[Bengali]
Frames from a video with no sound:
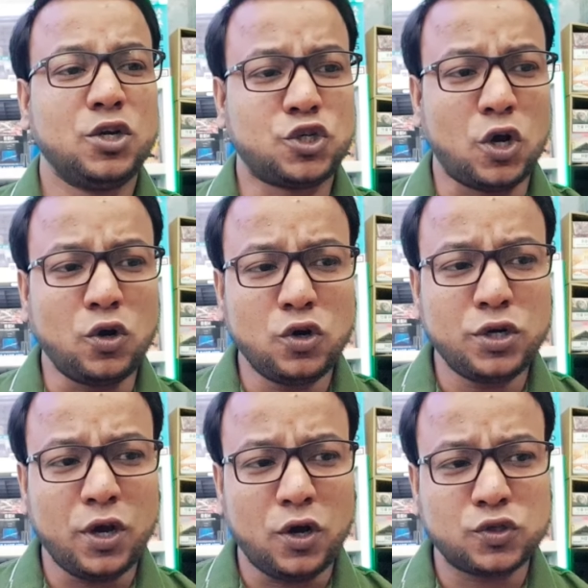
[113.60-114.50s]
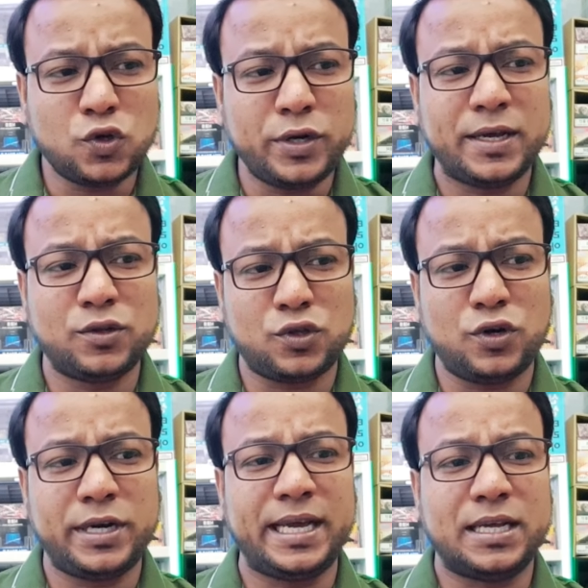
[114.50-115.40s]
সংগঠনটি অস্ত্র
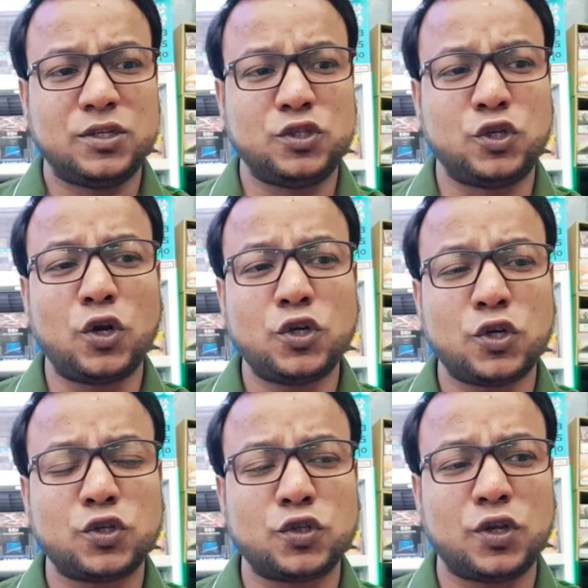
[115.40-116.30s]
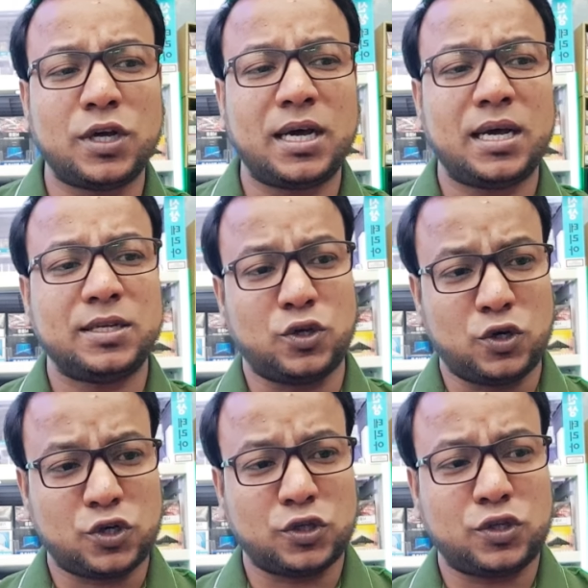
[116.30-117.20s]
নিয়ন্ত্রণ নিয়ে জনসচেতনা
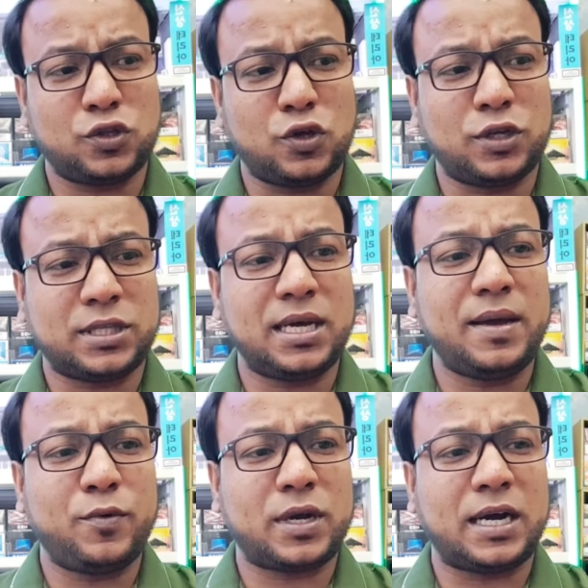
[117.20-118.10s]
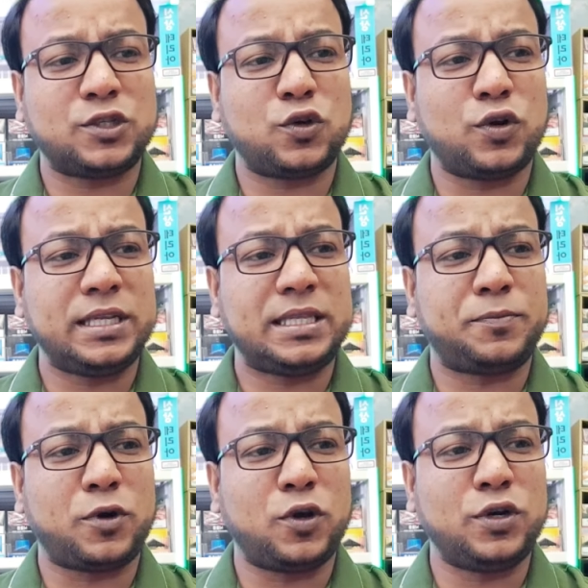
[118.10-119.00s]
জনসচেতনতা এবং কার্যকর নীতি
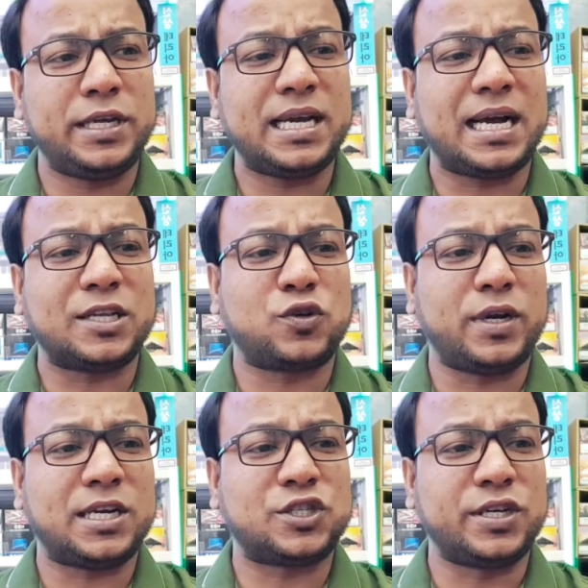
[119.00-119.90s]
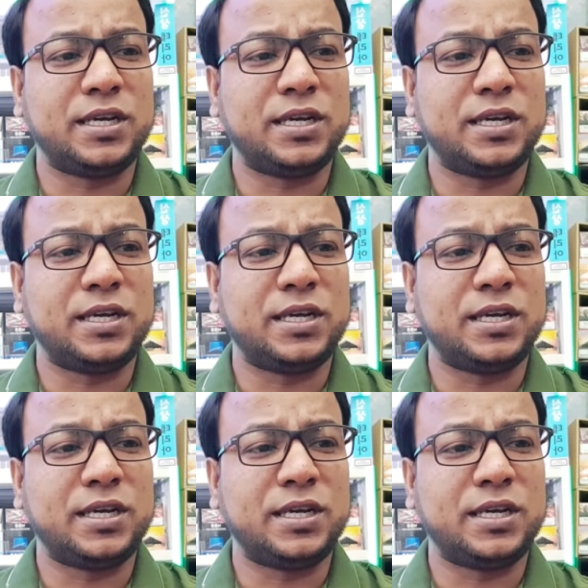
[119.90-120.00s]
প্রণয়ন নিয়ে কাজ করে আসছে